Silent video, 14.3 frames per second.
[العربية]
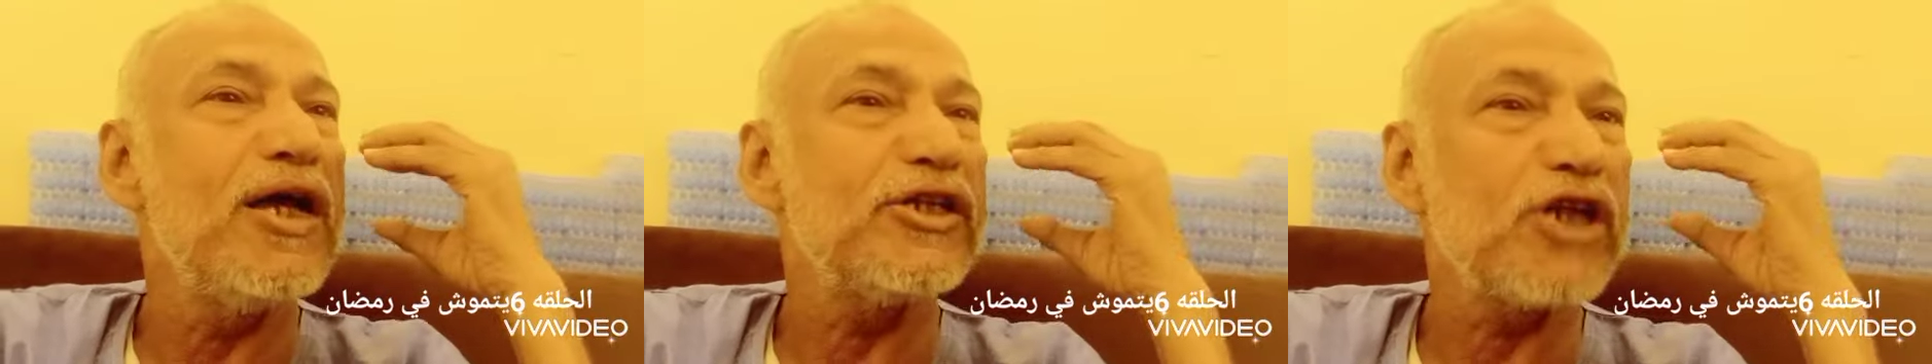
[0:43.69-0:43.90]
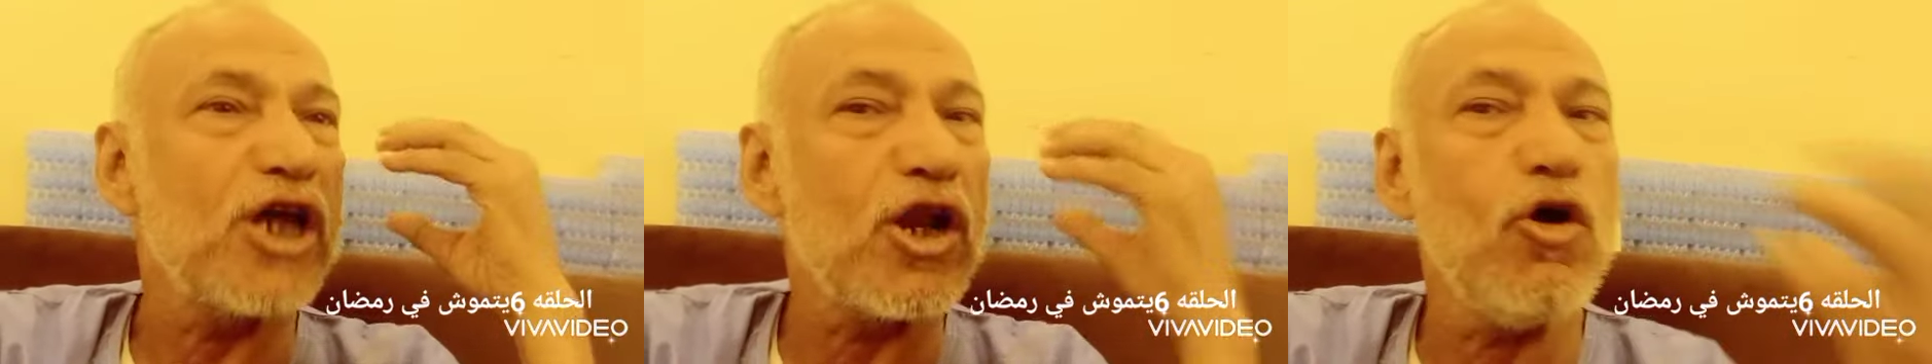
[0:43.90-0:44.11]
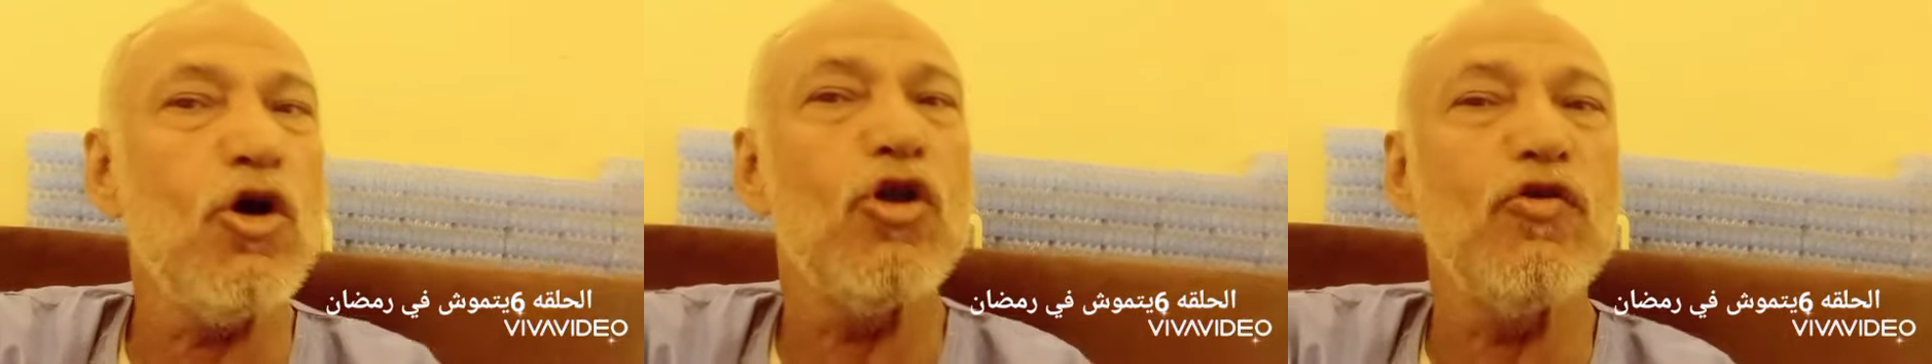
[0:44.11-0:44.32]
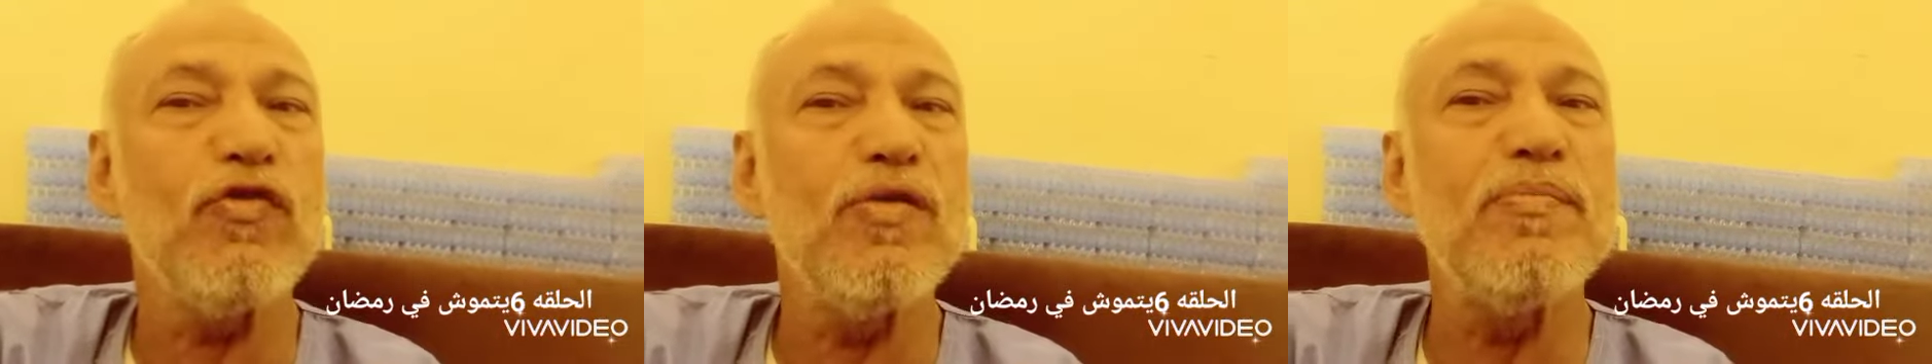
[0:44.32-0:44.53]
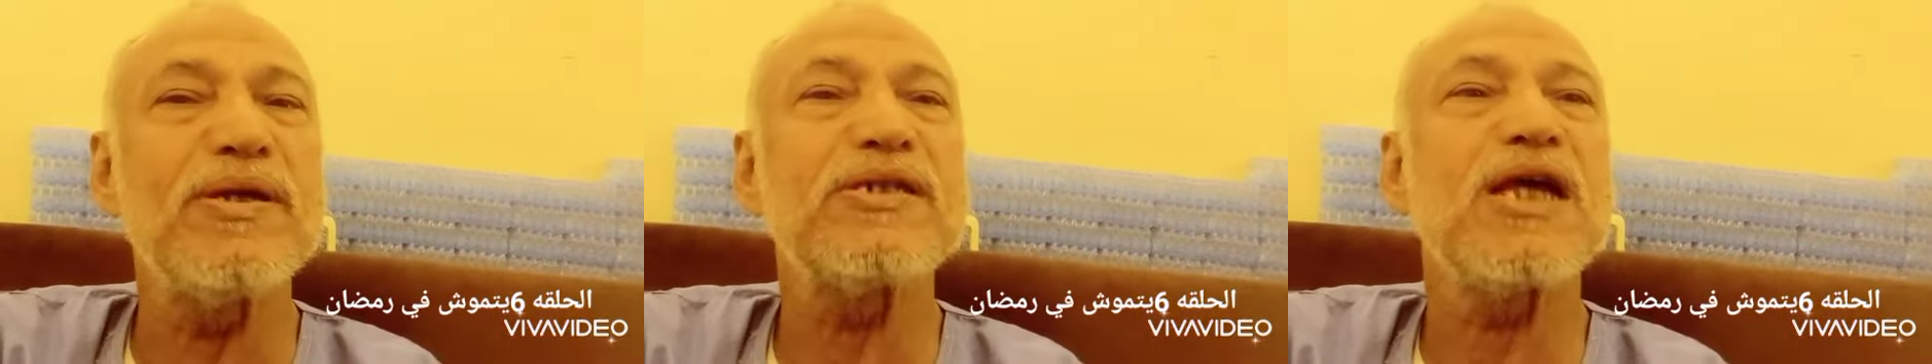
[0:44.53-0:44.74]
شرحوا له في
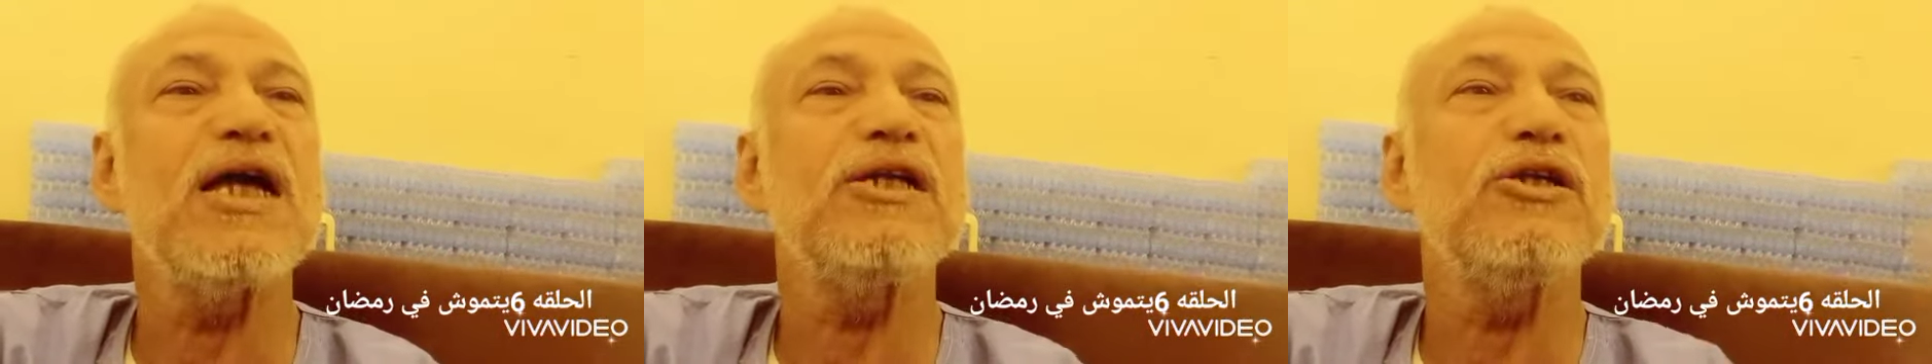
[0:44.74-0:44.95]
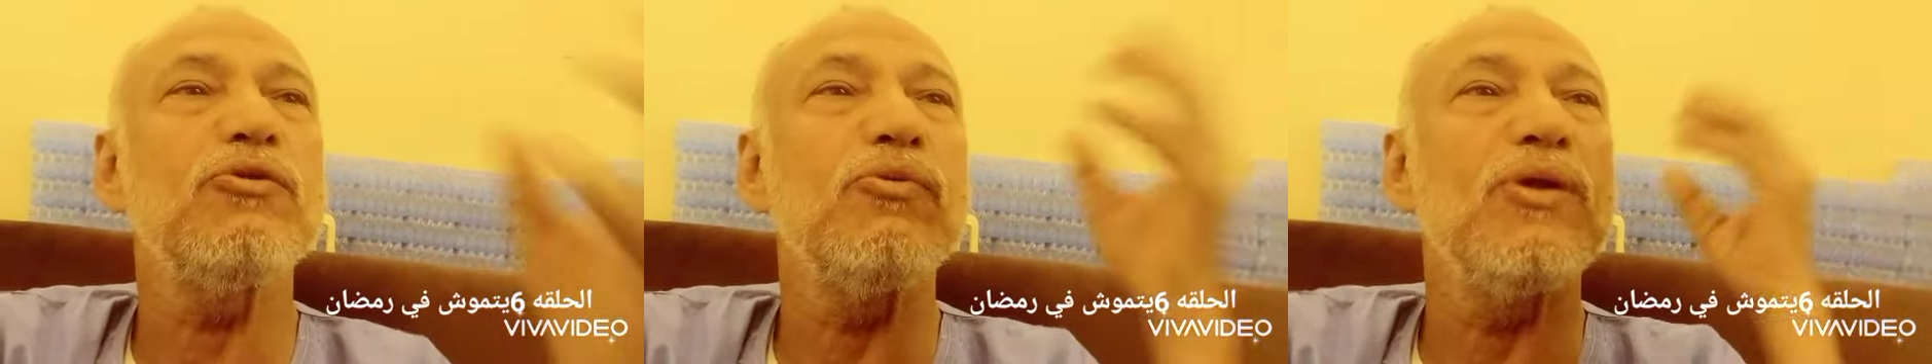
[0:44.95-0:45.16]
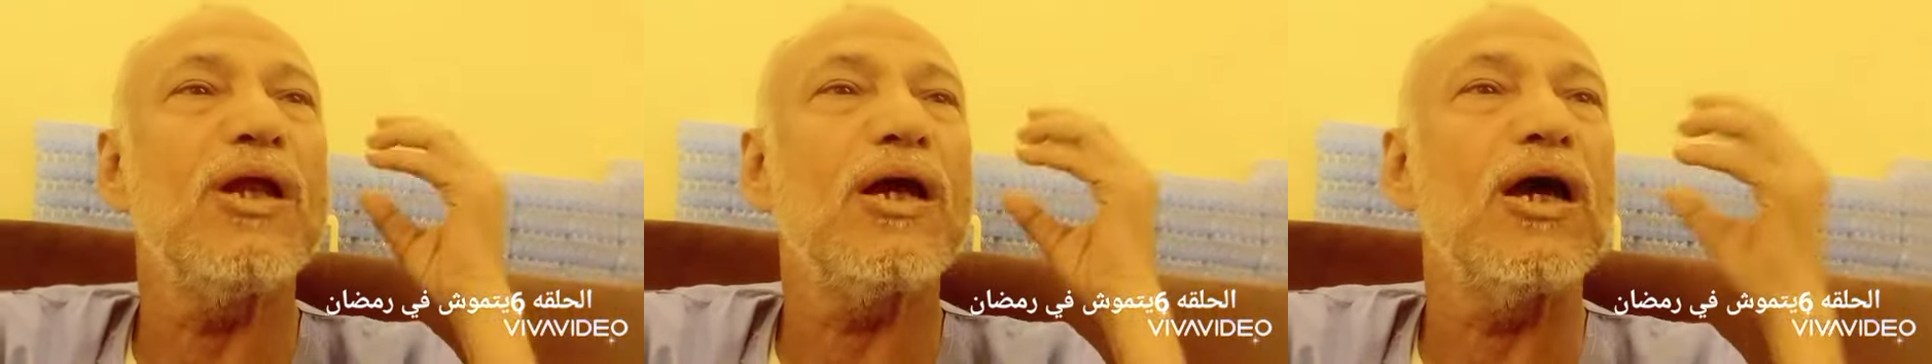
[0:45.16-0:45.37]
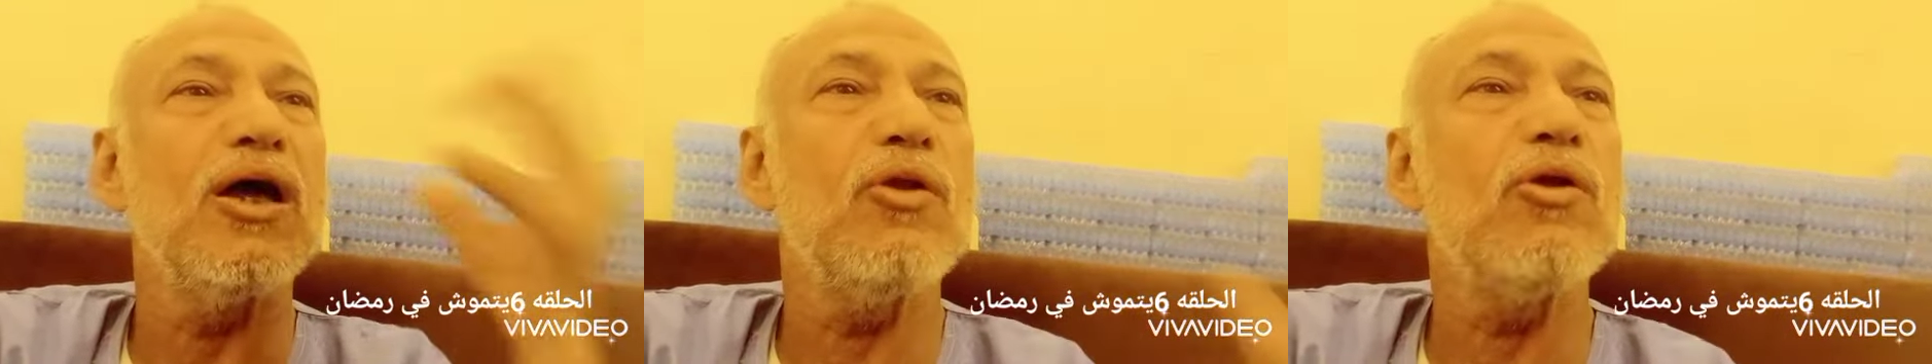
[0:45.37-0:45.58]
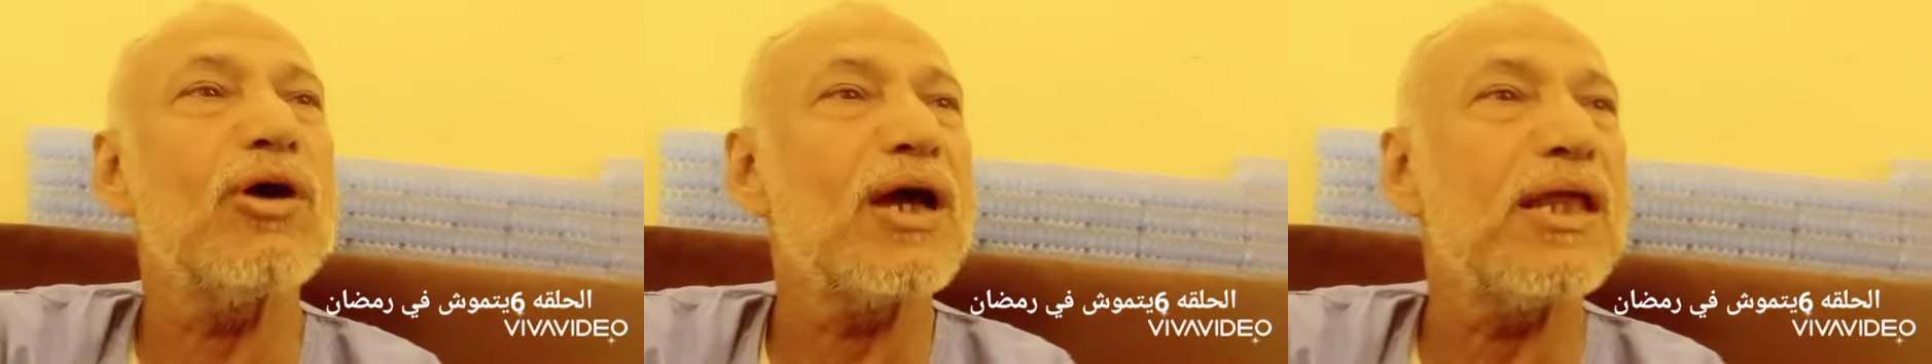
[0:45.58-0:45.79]
المساجد ولا
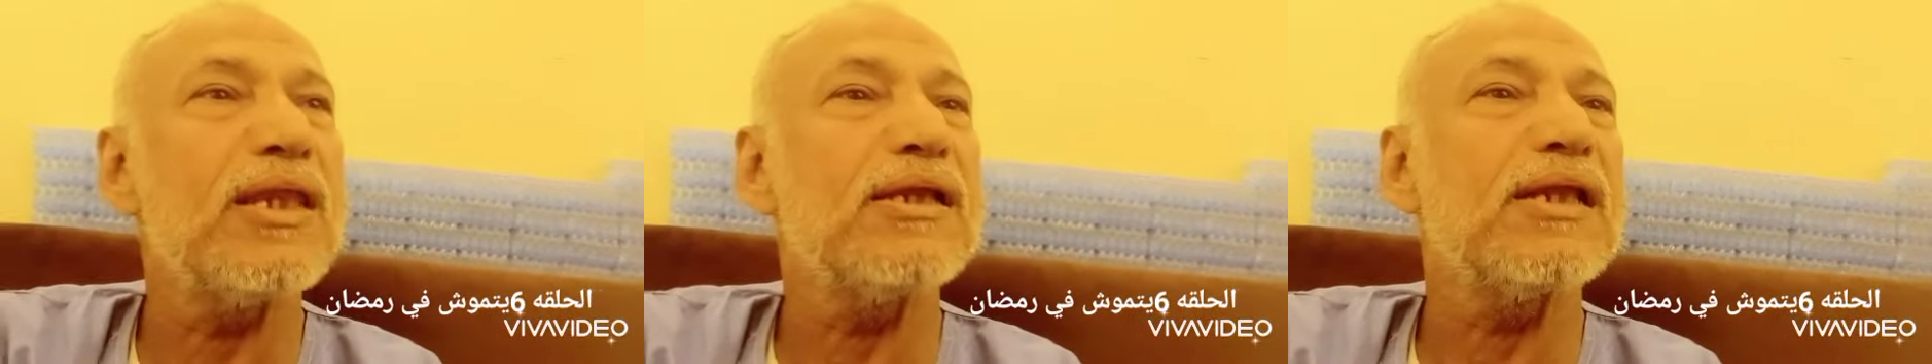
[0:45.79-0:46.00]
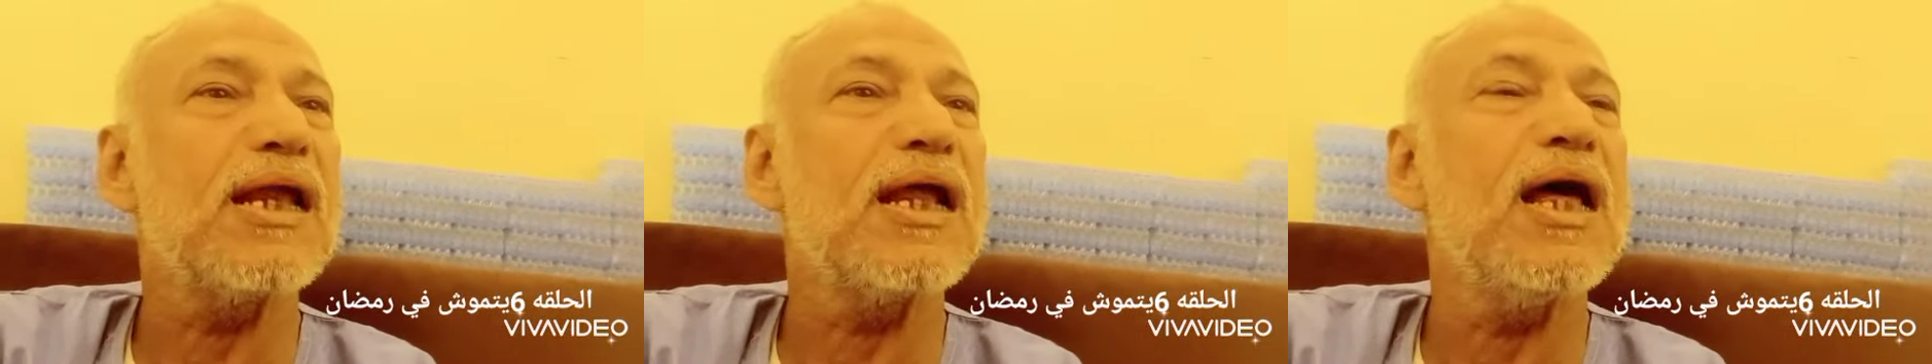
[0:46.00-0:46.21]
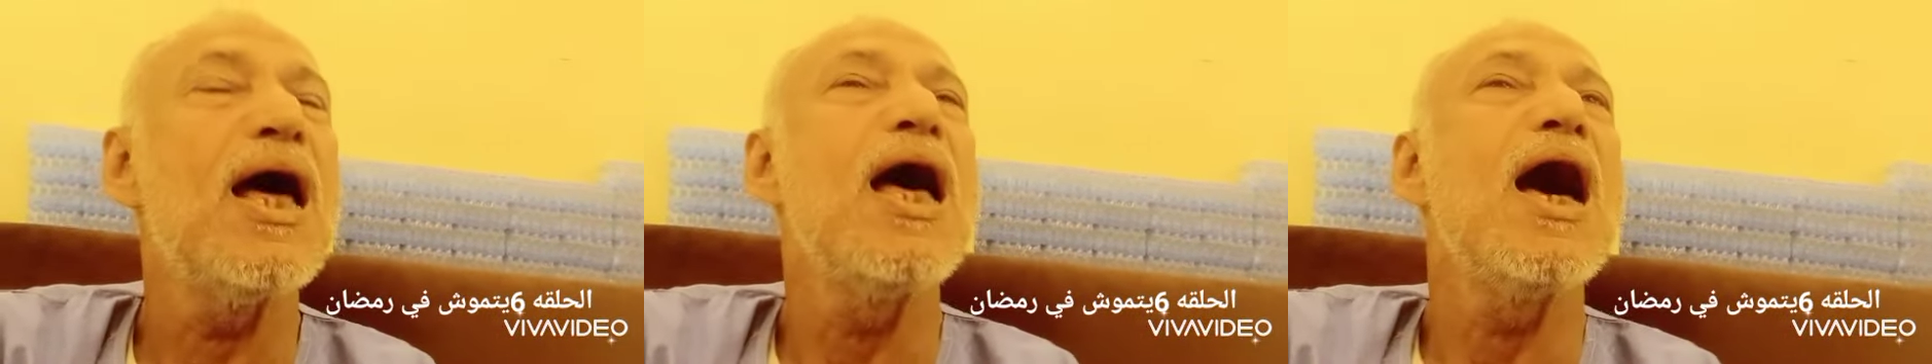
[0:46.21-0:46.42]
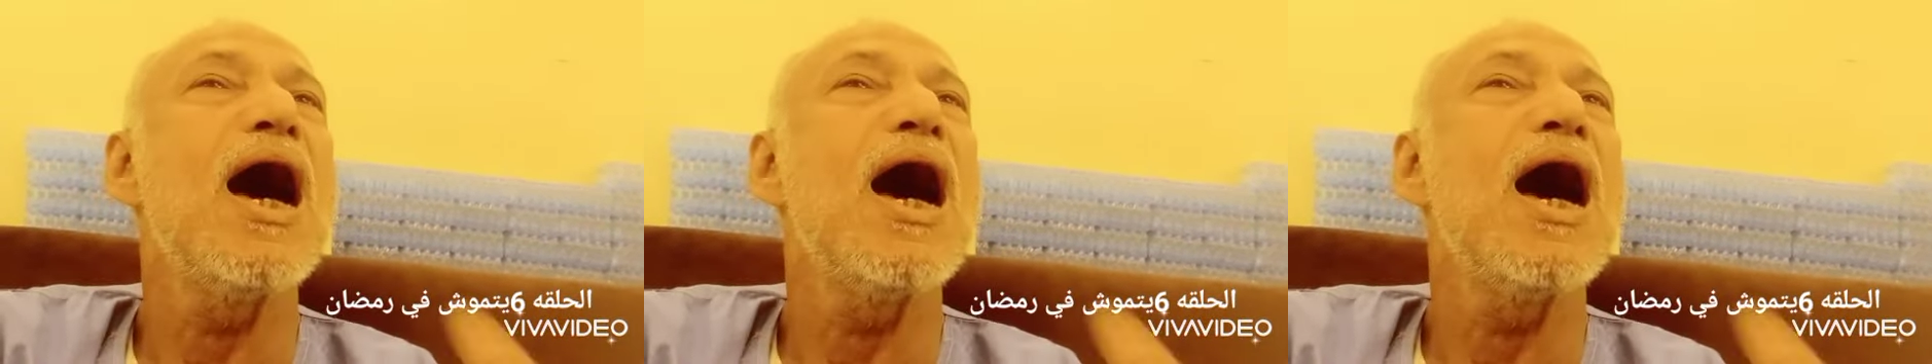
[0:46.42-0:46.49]
قالوا له كذا ترى